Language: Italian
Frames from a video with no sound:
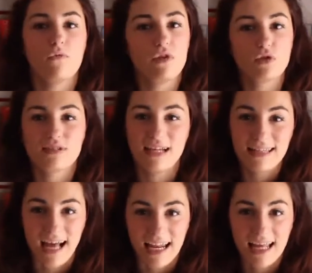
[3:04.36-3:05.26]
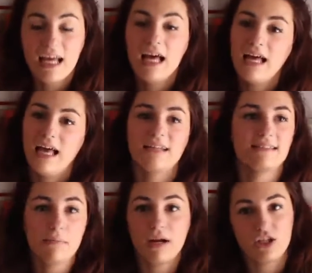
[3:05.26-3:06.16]
che un virus letale, eh,
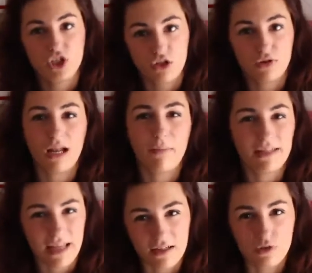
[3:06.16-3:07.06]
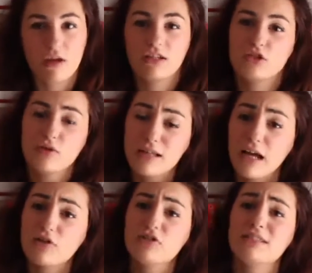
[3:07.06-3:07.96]
sempre lanciato dalla Baytech durante il
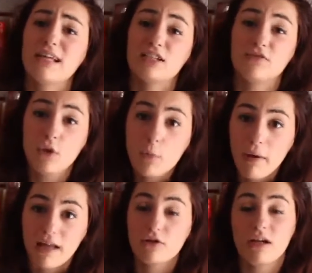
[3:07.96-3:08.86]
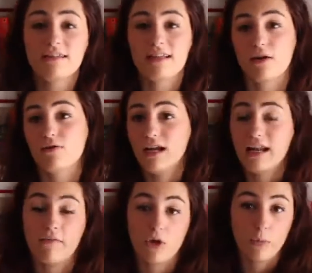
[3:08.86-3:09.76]
sottacco, si sta sviluppando all'interno della
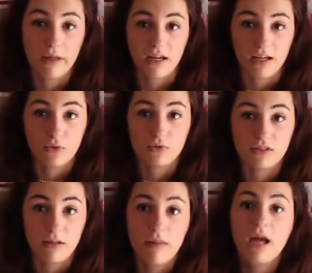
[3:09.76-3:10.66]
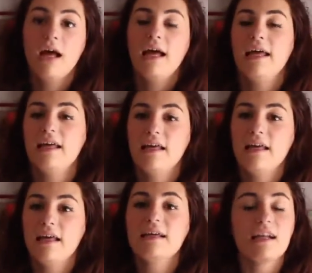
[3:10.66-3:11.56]
nave Copernicus
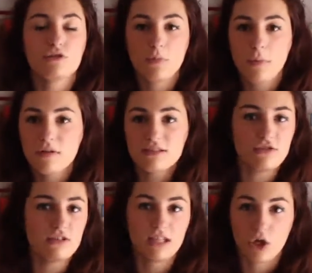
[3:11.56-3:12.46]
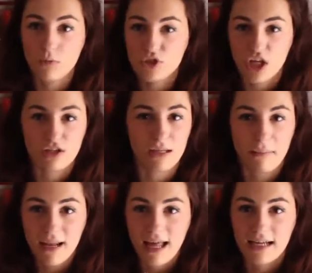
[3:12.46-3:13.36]
e che la sua popolazione sta incominciando ad
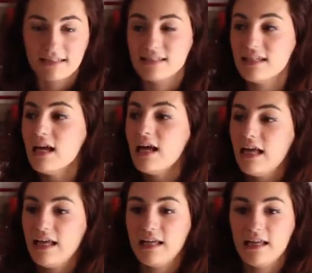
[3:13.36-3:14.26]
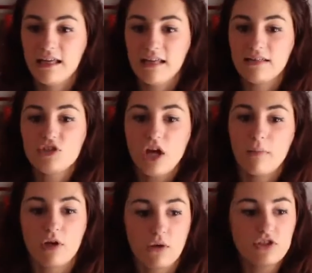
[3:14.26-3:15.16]
ammalarsi e
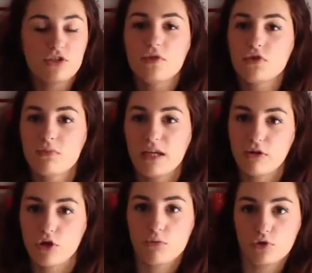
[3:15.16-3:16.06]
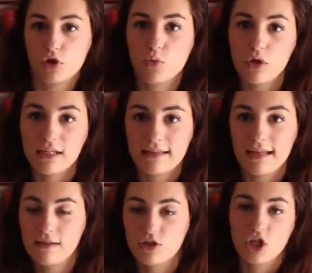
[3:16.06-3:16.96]
diciamo che questo virus mi ha ricordato molto The Walking
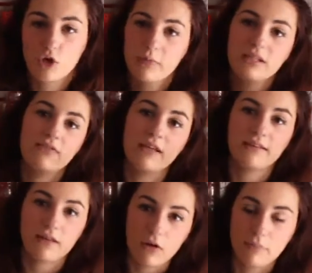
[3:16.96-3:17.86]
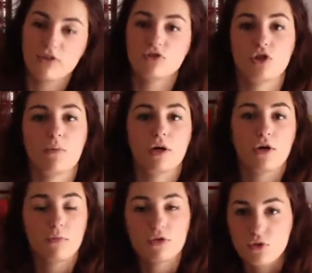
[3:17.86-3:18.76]
Dead, cioè come diventano le persone dopo
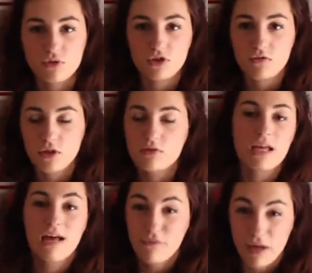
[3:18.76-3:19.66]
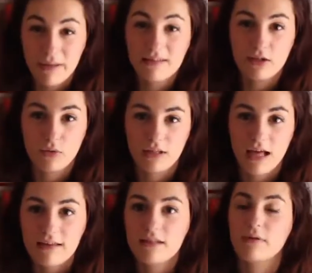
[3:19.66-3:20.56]
che hanno preso questo virus, veramente
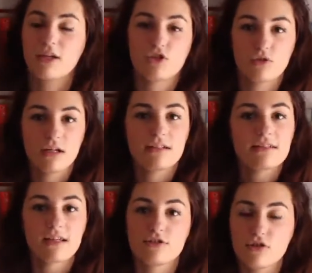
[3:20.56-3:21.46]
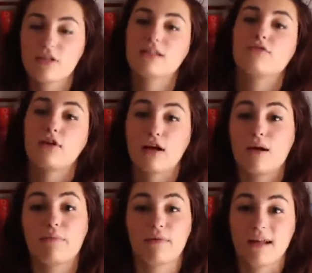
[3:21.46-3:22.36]
inquietante perché ci sono delle descrizioni che ti fanno
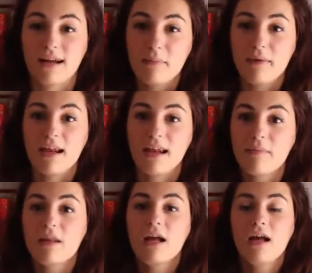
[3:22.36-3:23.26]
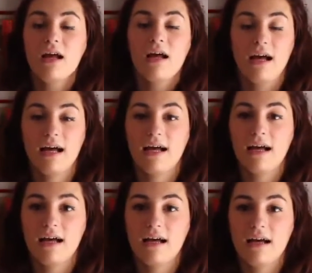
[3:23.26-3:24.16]
accapponare la pelle.
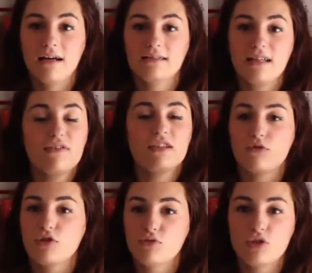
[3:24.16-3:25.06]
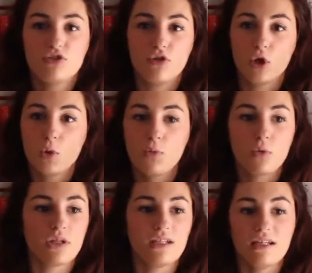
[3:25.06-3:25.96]
Uh, sta diventando una situazione
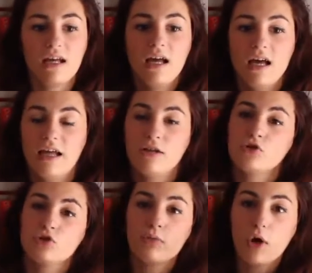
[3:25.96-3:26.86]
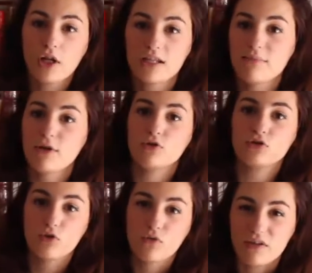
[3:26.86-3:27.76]
comunque di eh, non sono morti ma non
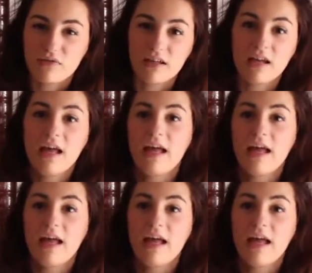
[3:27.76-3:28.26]
sono vivi